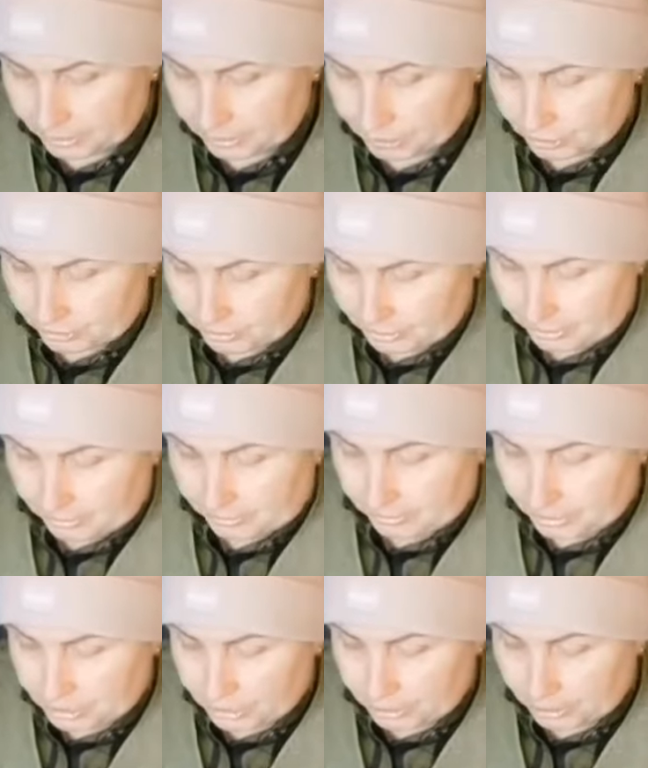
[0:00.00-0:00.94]
коттедже.
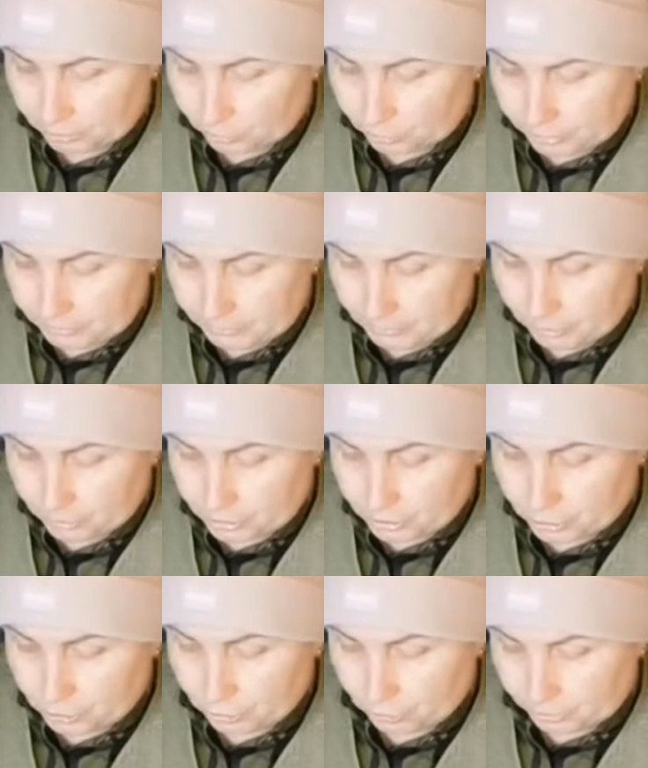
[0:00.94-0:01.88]
Значит, откуда
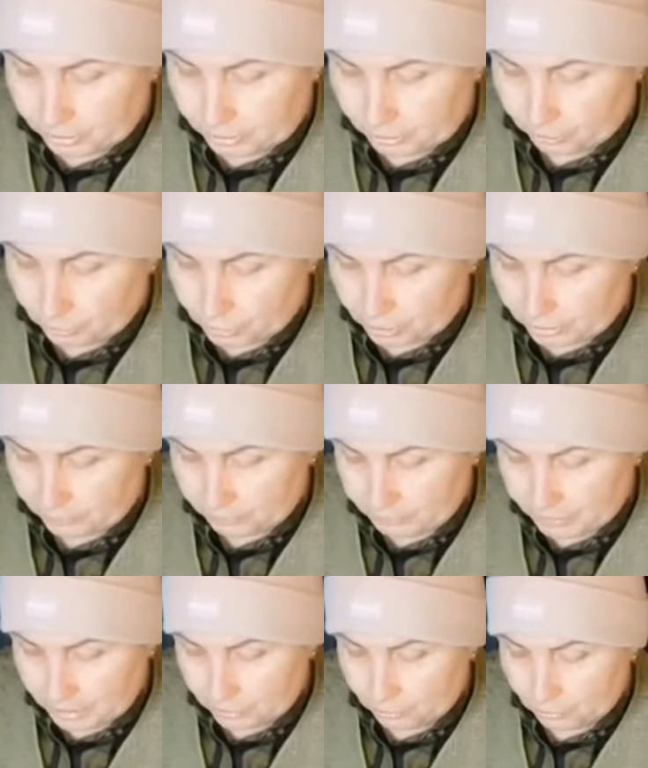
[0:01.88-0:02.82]
берется черная
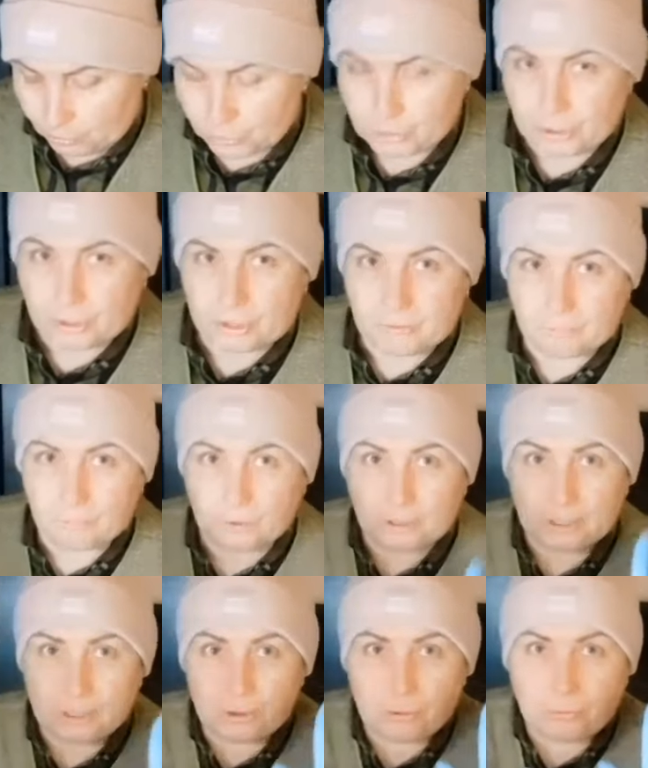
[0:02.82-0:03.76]
ножка? В первую очередь,
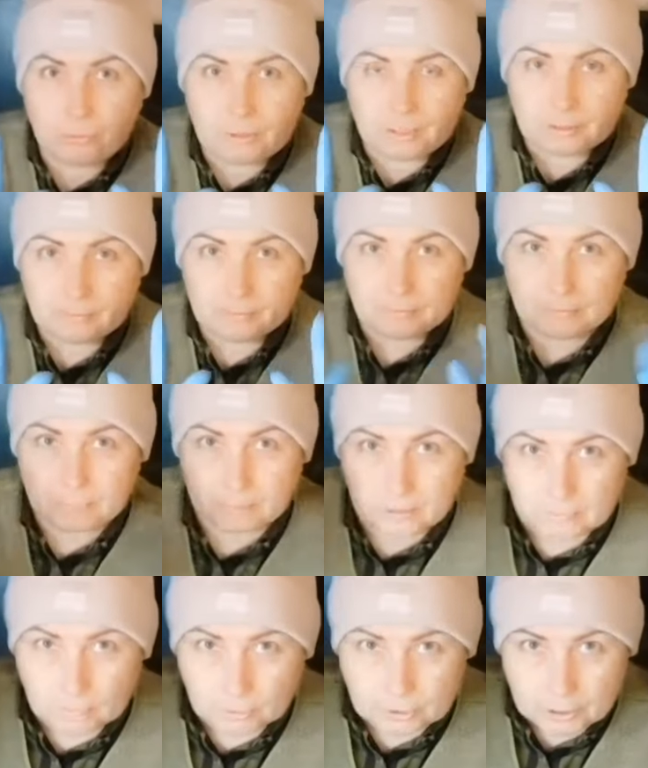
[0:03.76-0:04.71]
вот отсюда
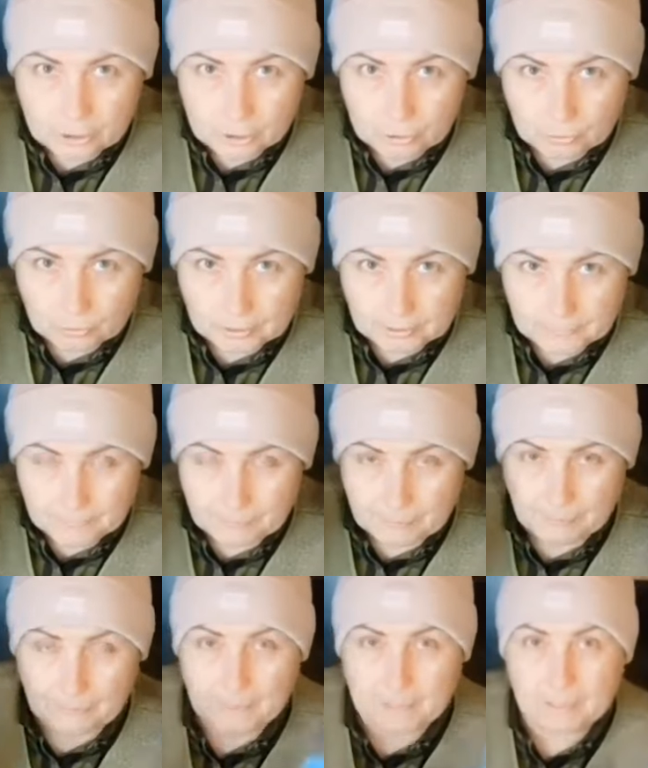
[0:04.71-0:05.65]
и вот отсюда.
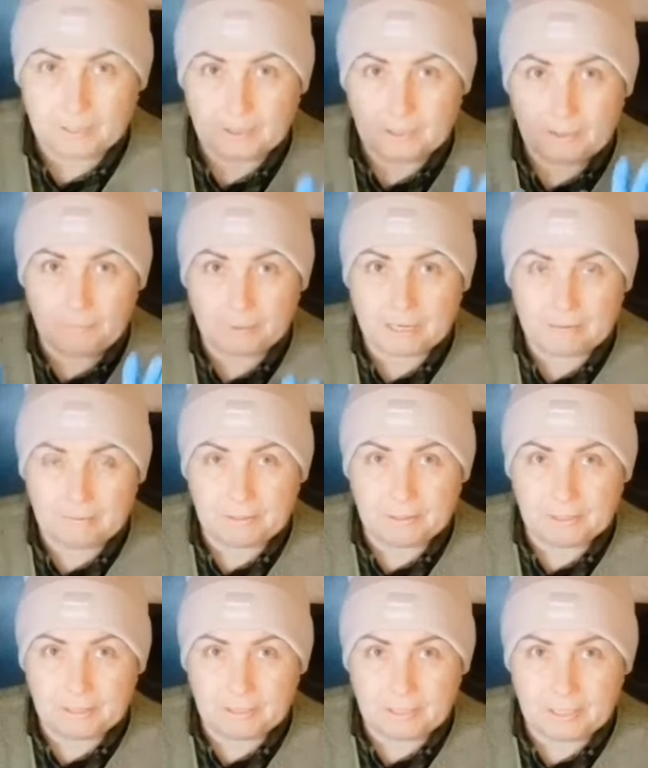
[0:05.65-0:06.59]

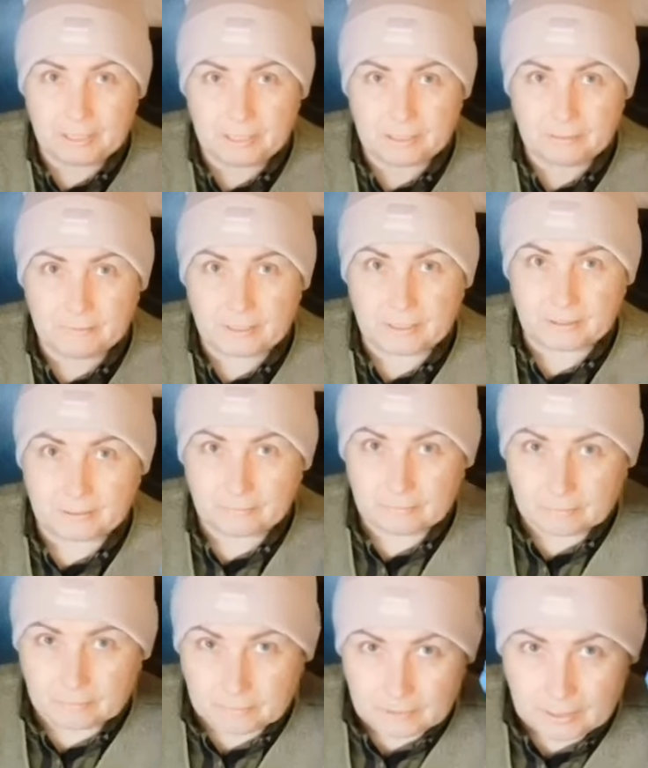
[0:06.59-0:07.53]
Неправильные
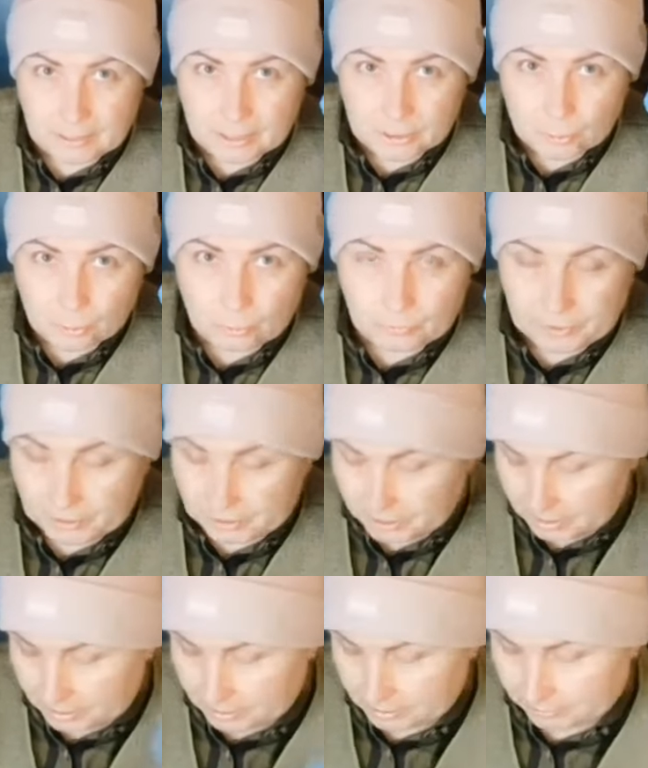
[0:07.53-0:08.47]
действия,
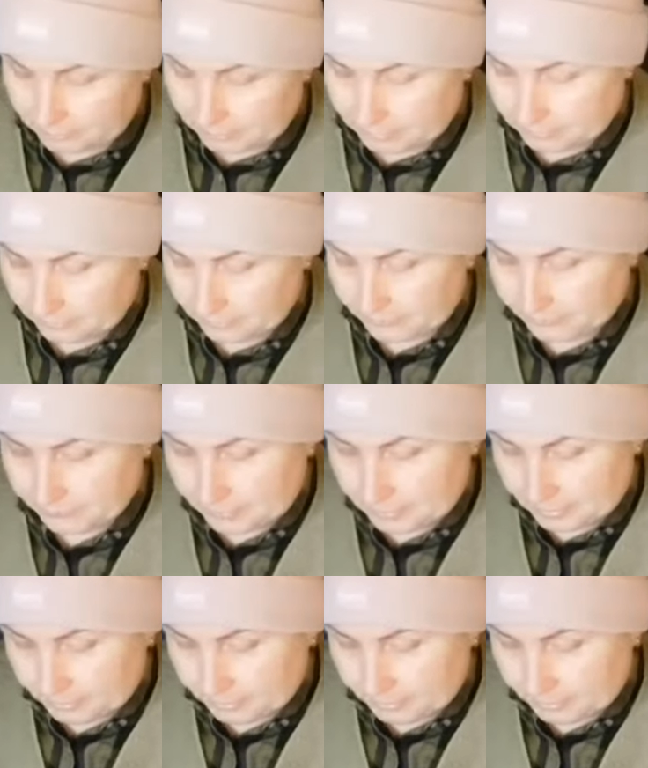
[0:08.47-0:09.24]
неразумные действия.